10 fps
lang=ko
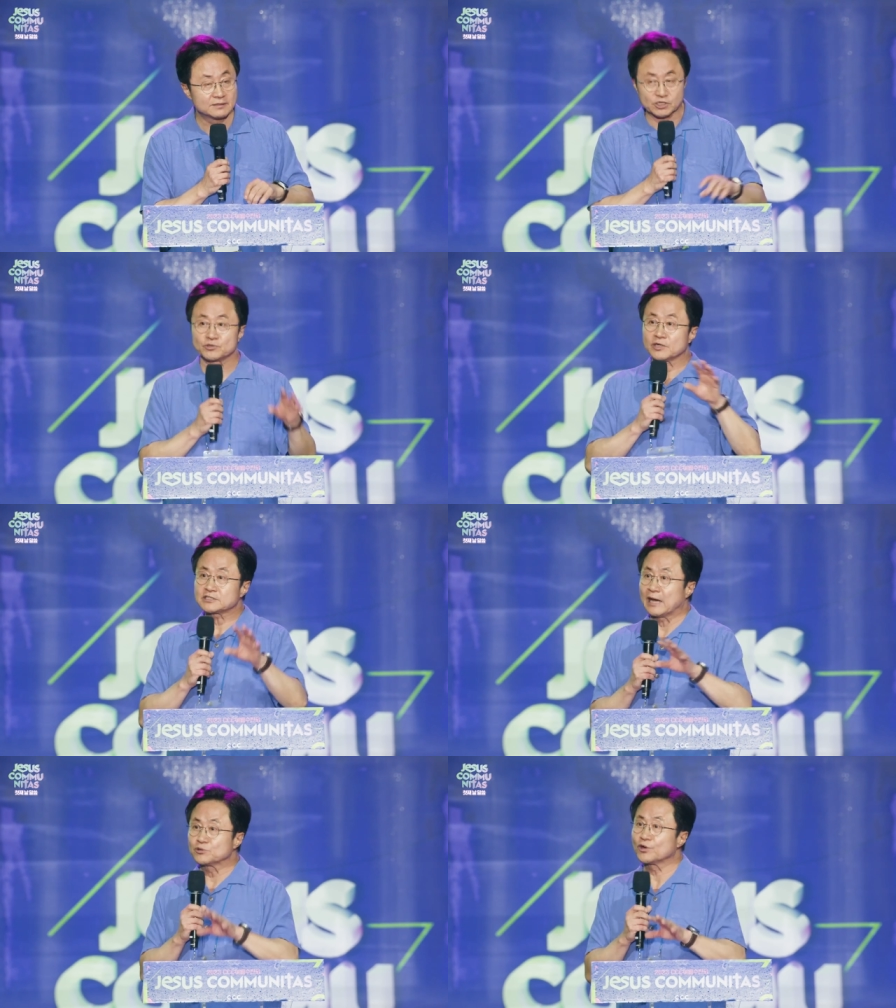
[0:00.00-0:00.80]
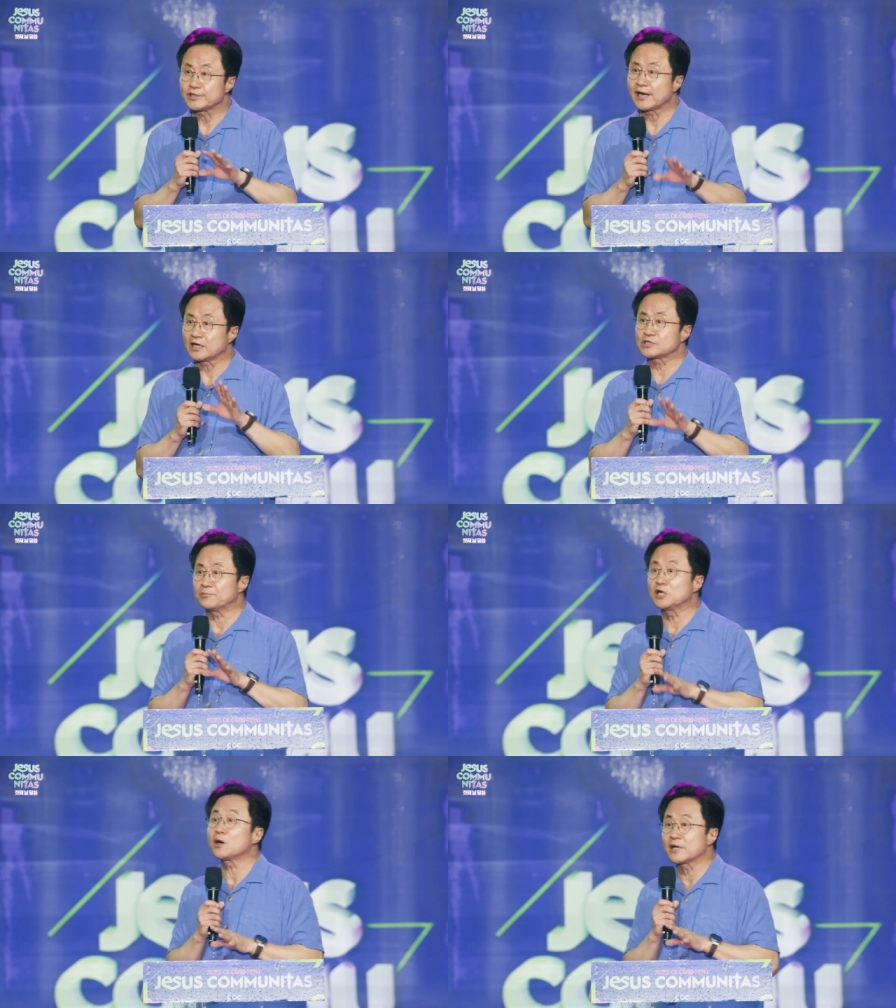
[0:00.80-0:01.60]
저도 그래서 다운로드를 해가지고
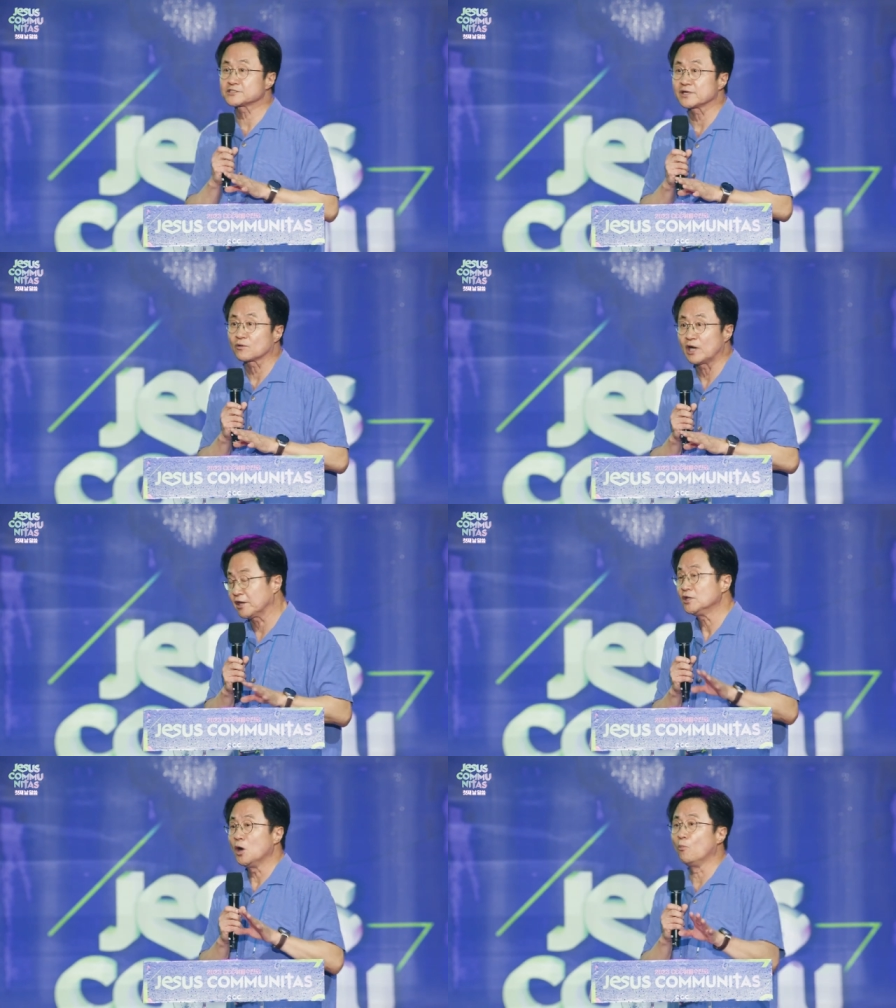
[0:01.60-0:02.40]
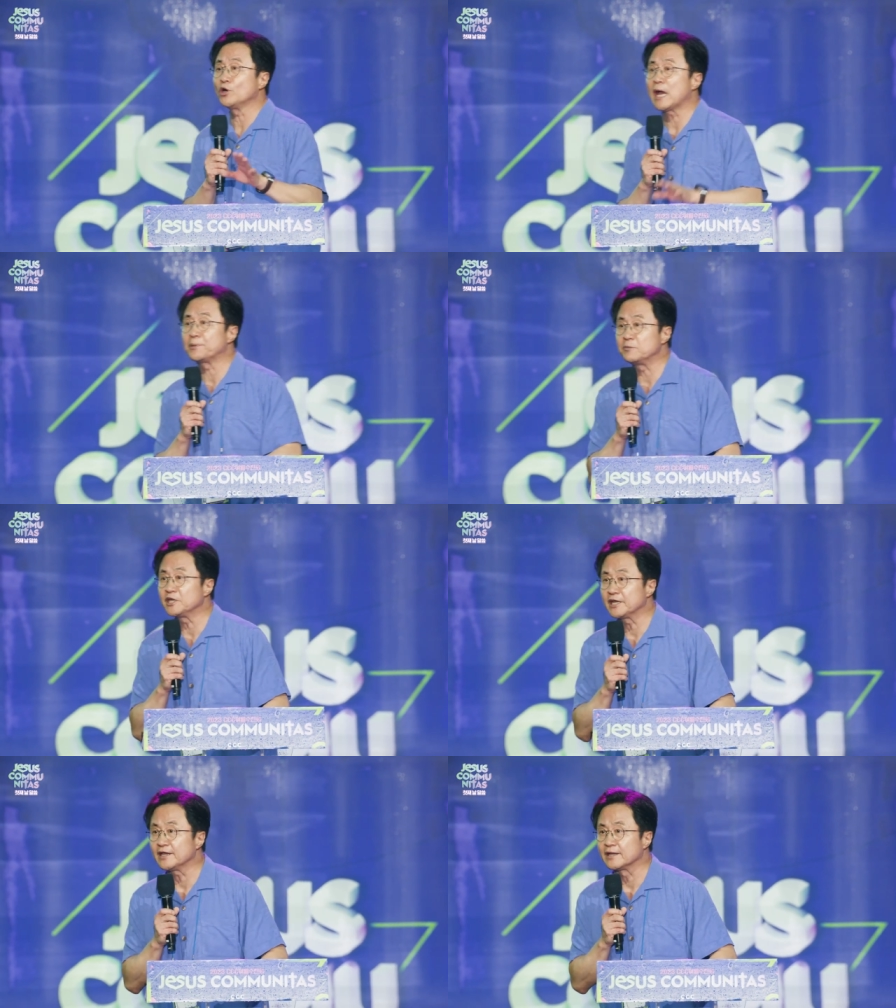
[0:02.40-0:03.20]
한번 읽어봤어요. 과연 뭐냐
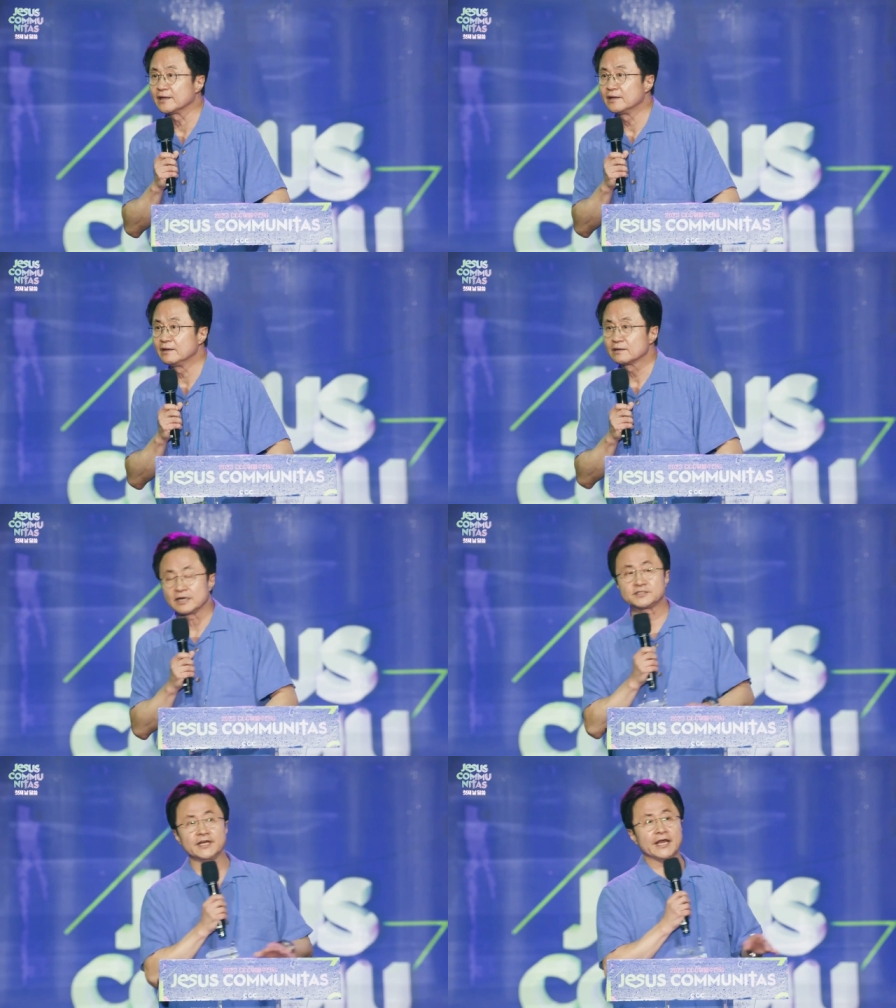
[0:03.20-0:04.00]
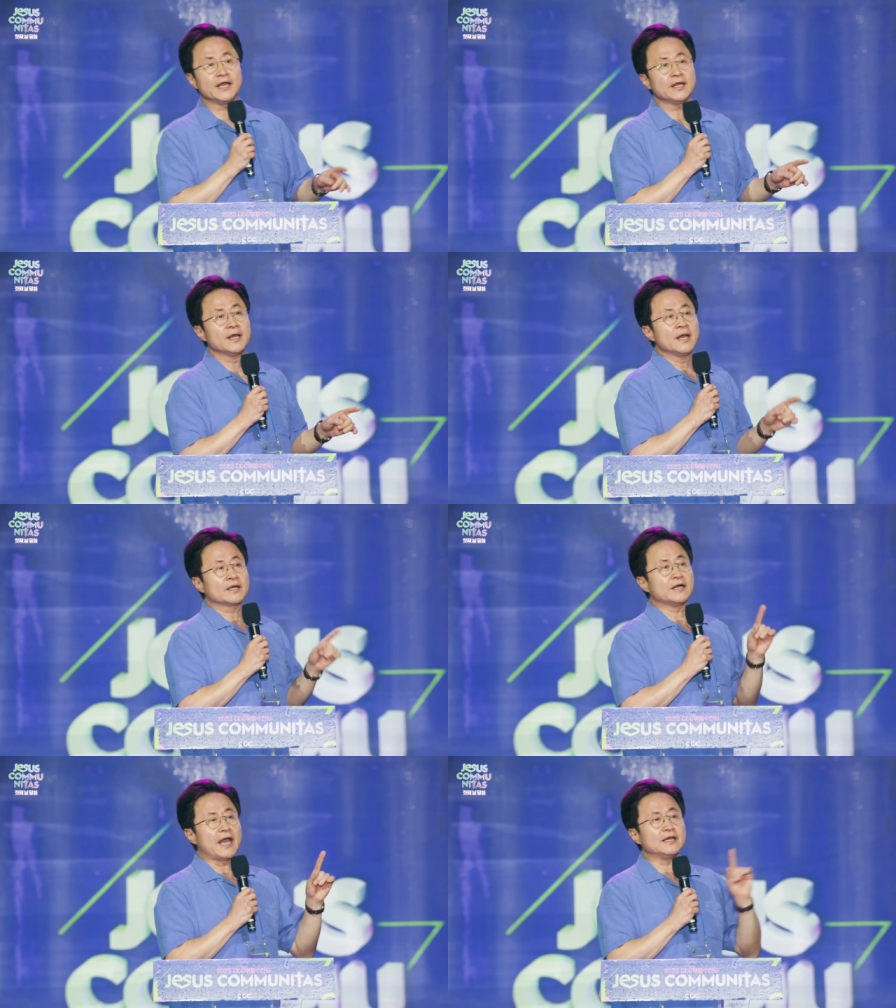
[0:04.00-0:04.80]
비밀이? 그랬더니
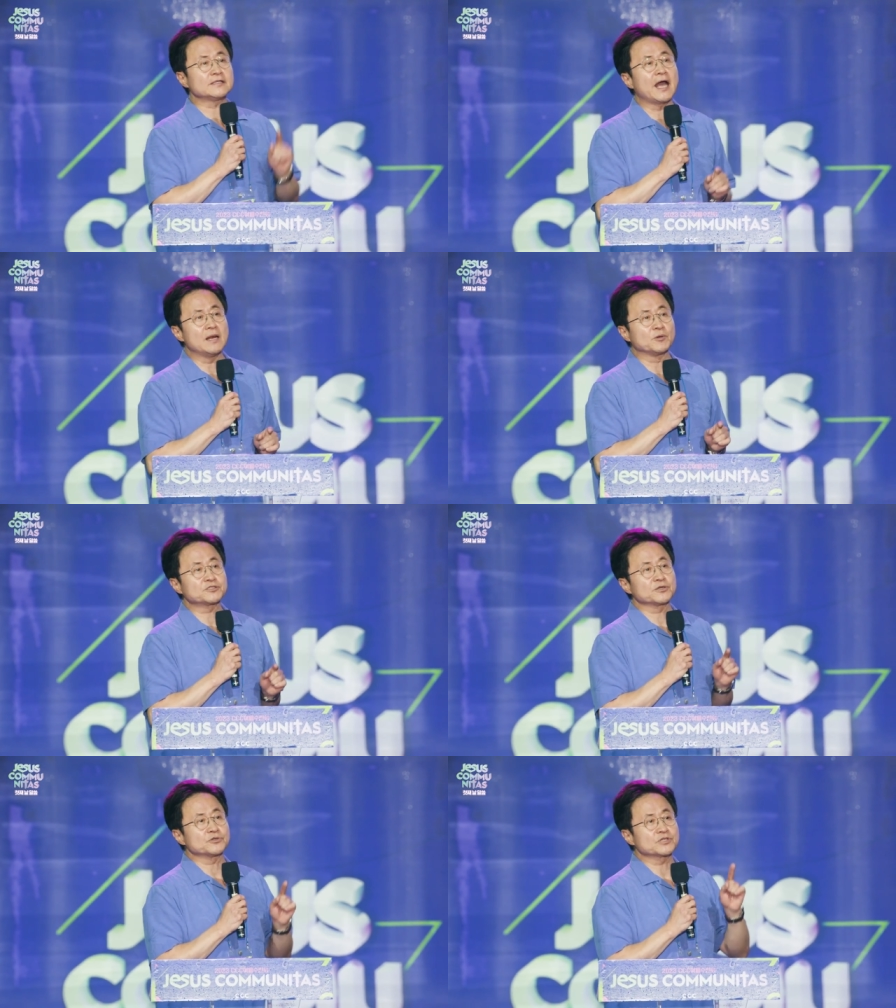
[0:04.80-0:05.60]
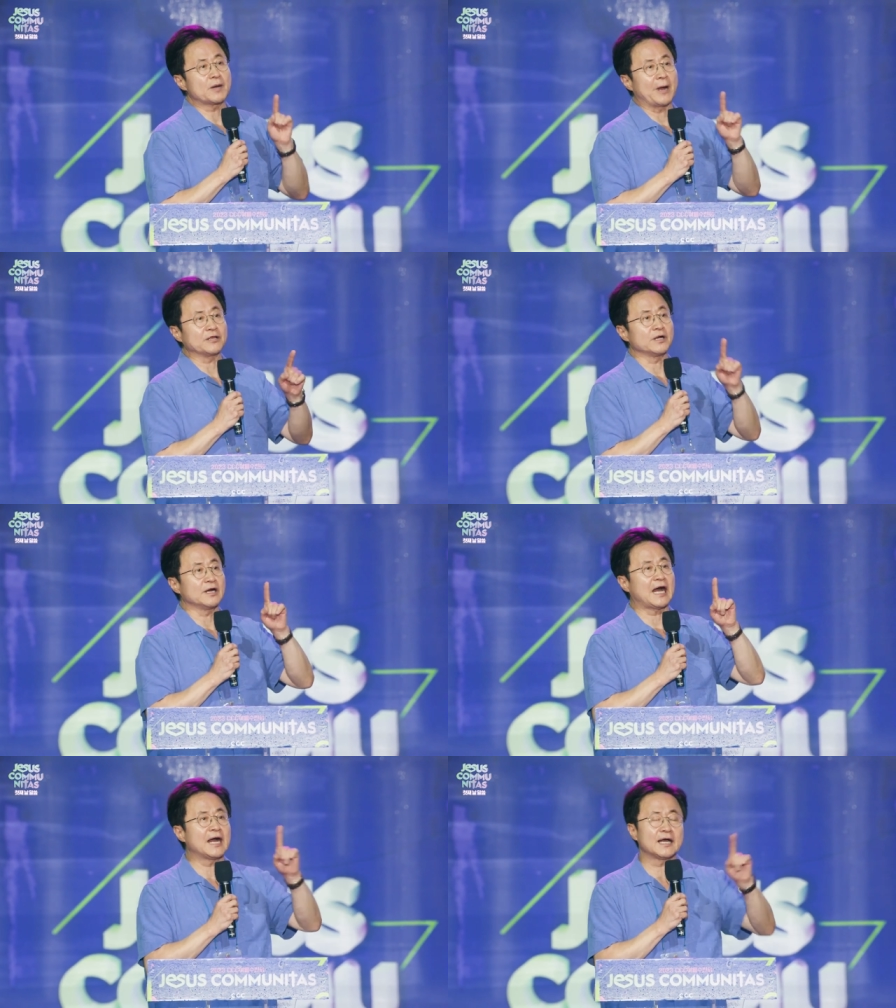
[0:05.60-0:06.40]
그 애니타 엘버스 교수가 발견한
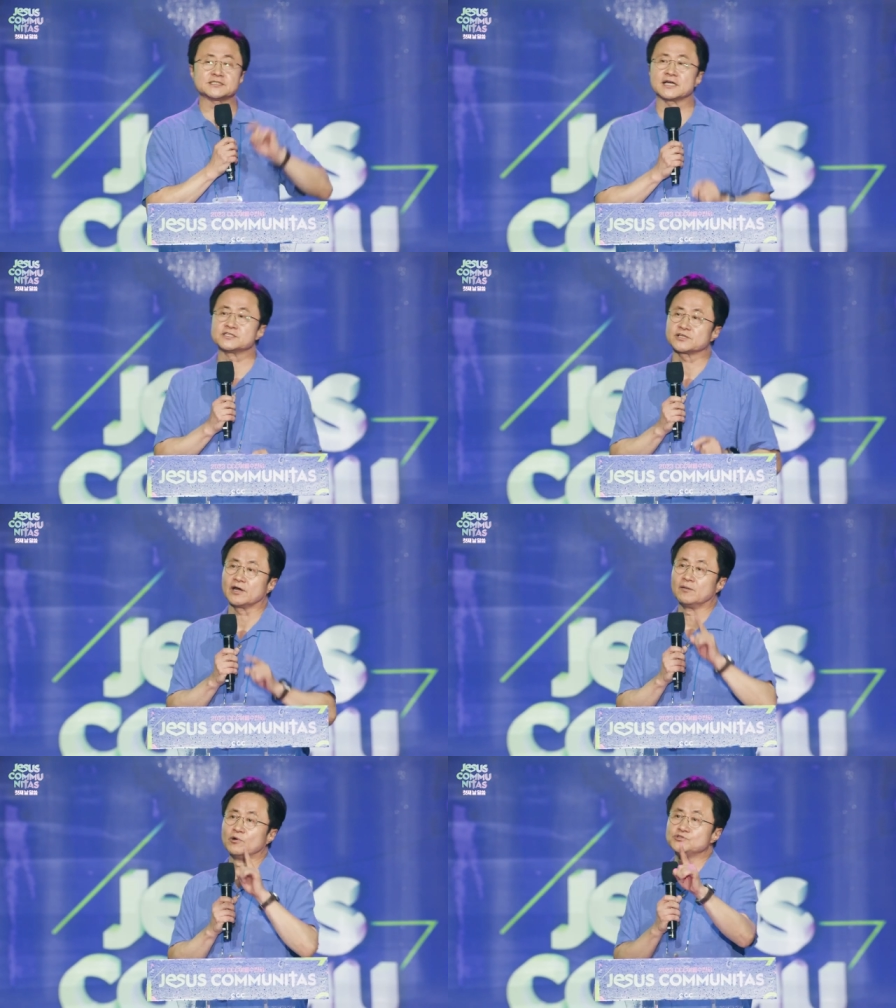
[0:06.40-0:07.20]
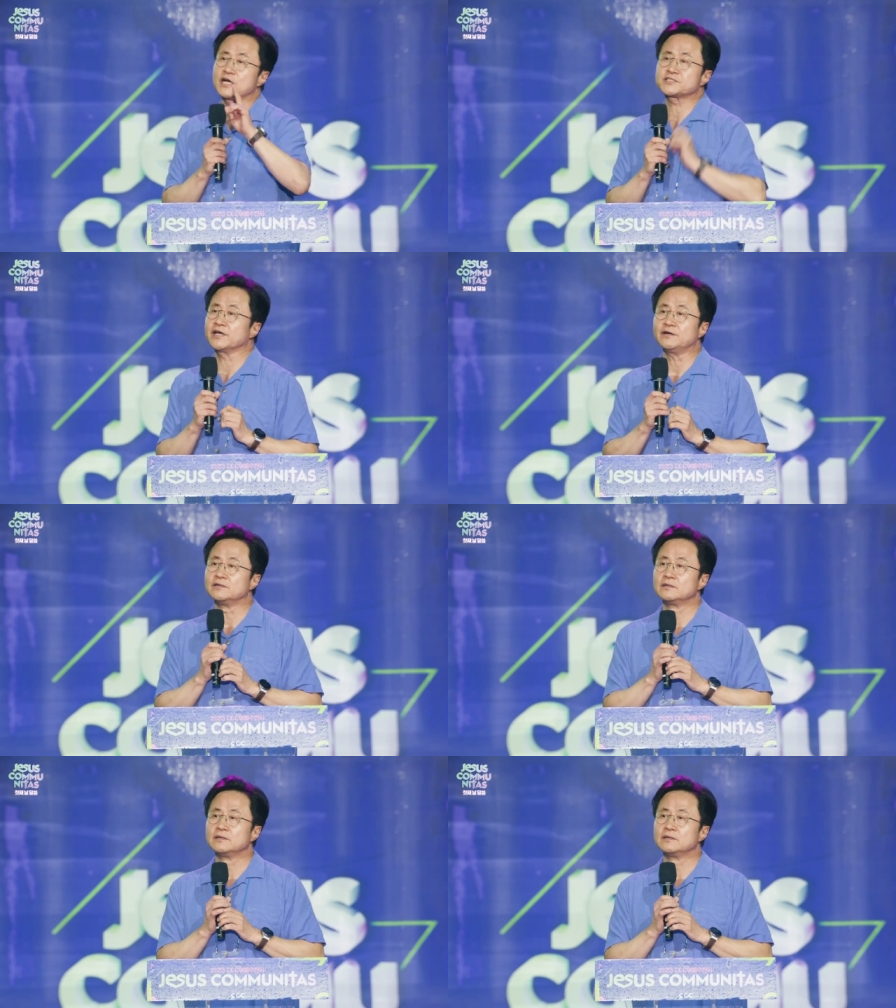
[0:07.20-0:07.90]
거 한 가지가 있어요. 뭔지 아세요?